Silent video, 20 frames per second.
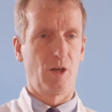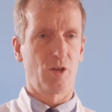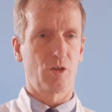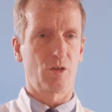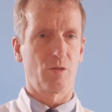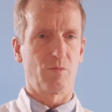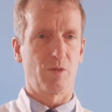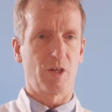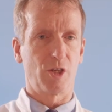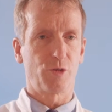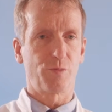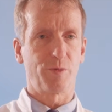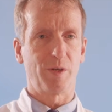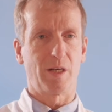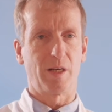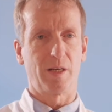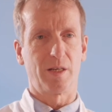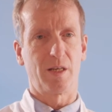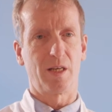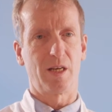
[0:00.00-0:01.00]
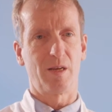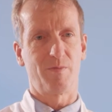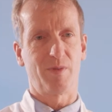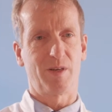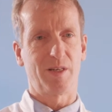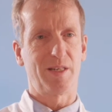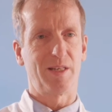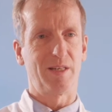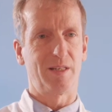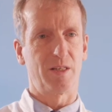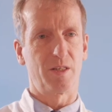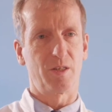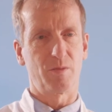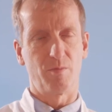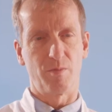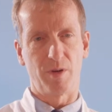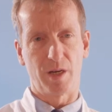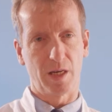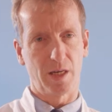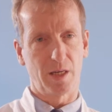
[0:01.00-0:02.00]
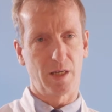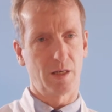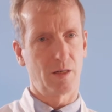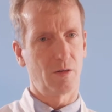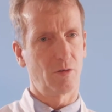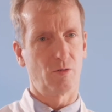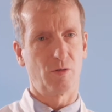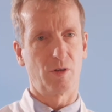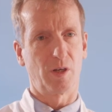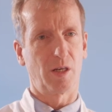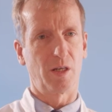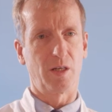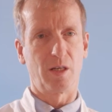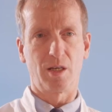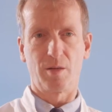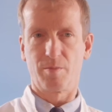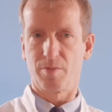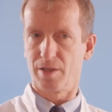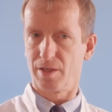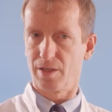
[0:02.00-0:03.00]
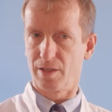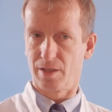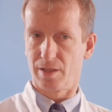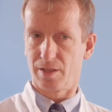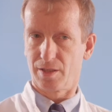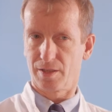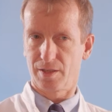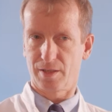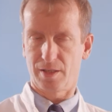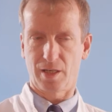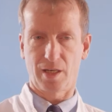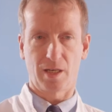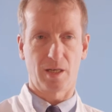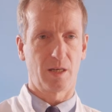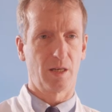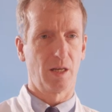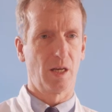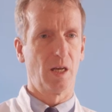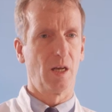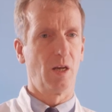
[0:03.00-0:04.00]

zum Beispiel eine Hepatitis B oder eine Hepatitis C